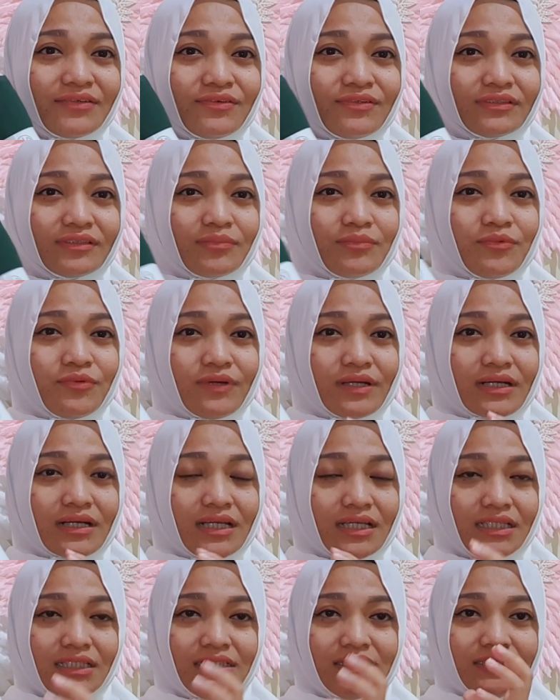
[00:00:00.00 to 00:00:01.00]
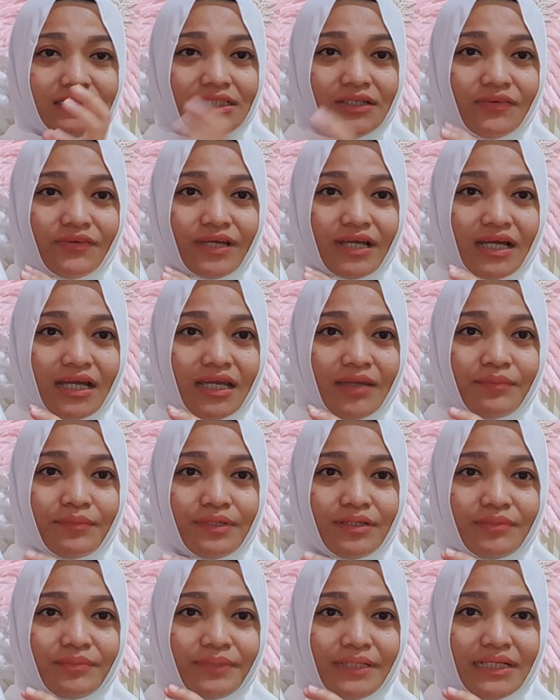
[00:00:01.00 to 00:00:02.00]
aku ketemu warna hijau yang kayak
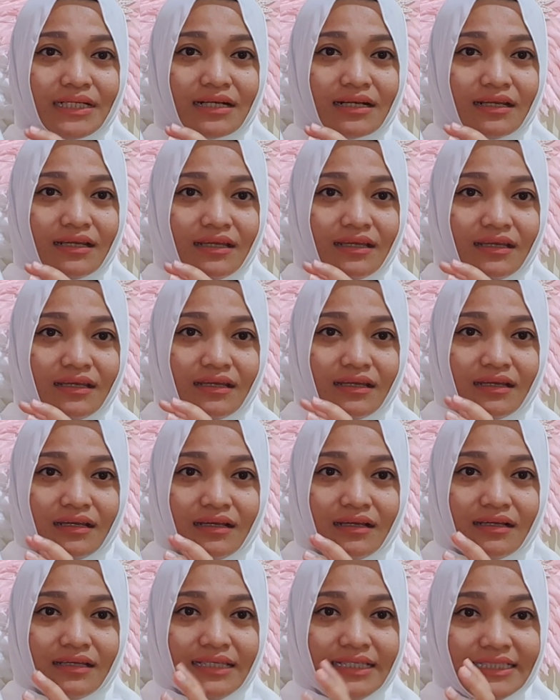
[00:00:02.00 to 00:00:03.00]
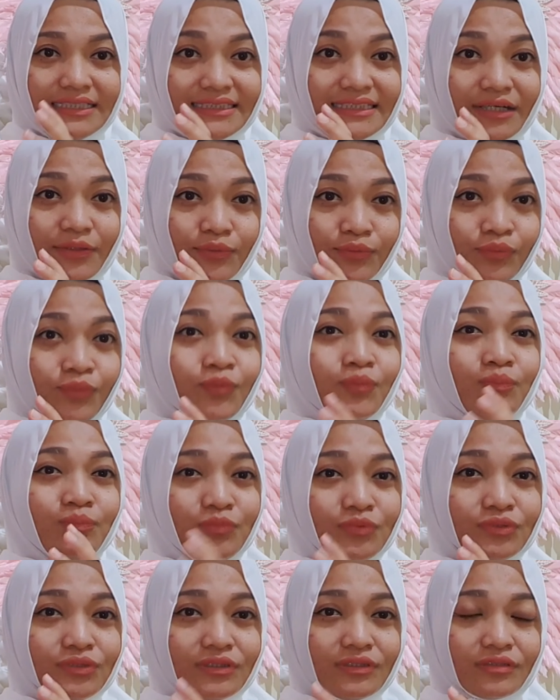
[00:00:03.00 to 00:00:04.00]
bener-bener hijau
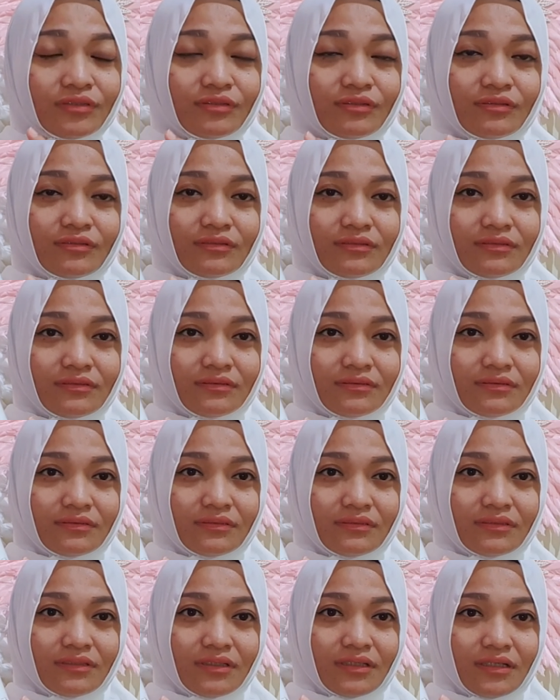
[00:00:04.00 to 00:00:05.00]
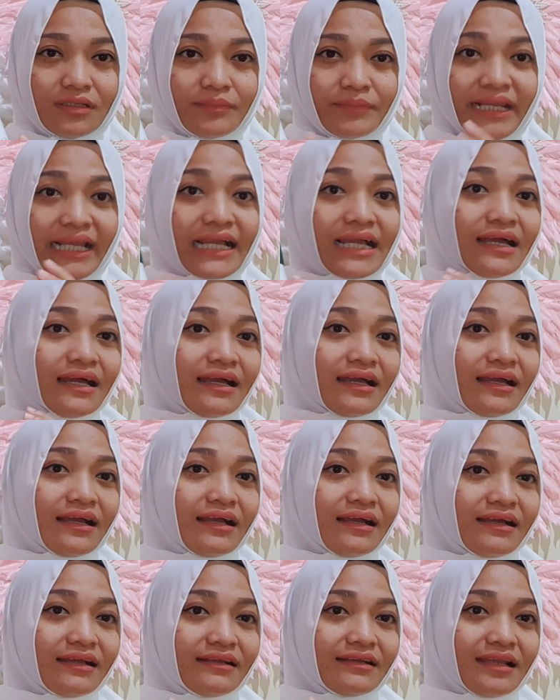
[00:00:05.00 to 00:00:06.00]
lumut uh,
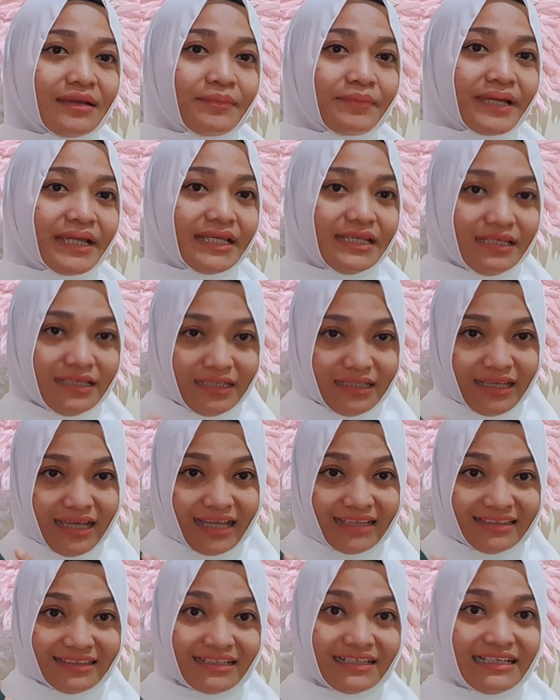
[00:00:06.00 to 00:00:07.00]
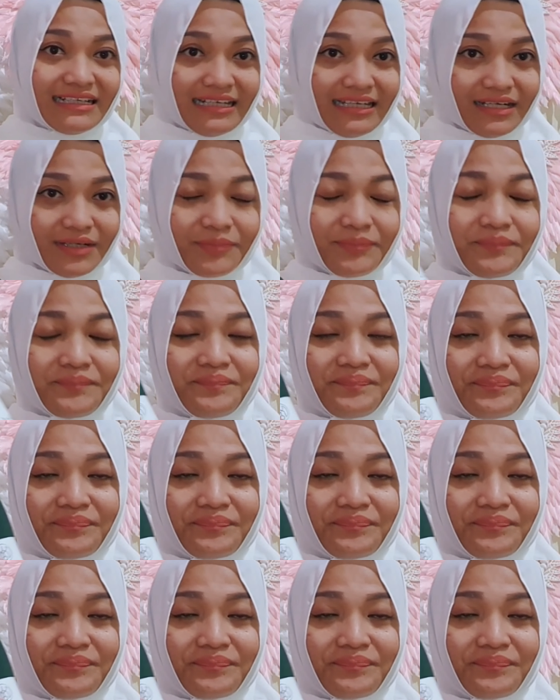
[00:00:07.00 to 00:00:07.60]
mereka namain ini hunter green